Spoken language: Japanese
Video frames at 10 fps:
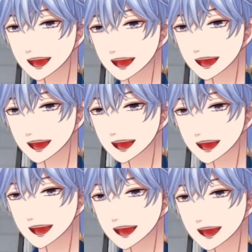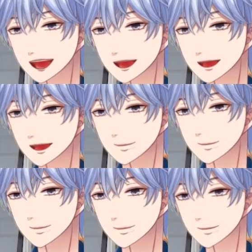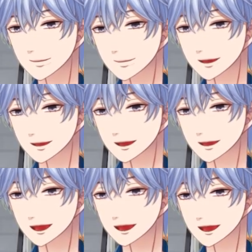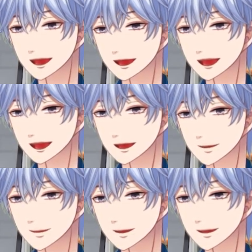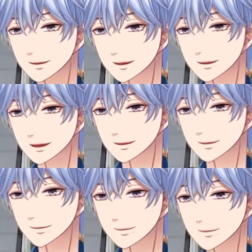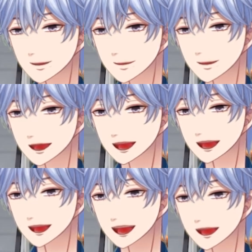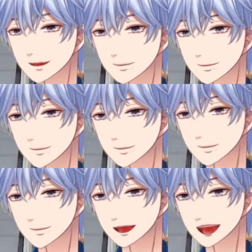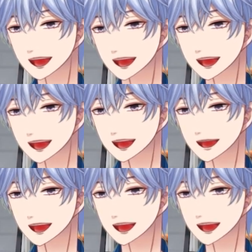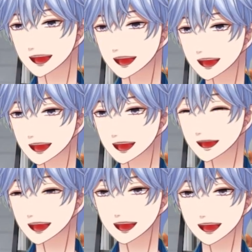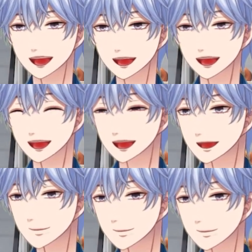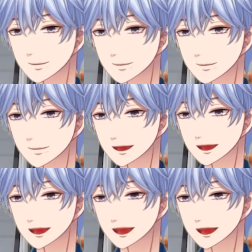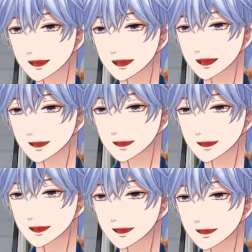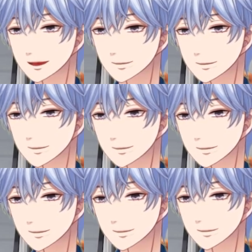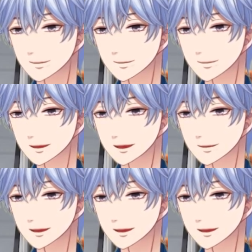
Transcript: あーい、ジャンプのタイムと、えーちょっとちょっとちょっとちょっとちょっとちょっと。うーわーいなにこれすごい。ちょっともう一回見ていいですか？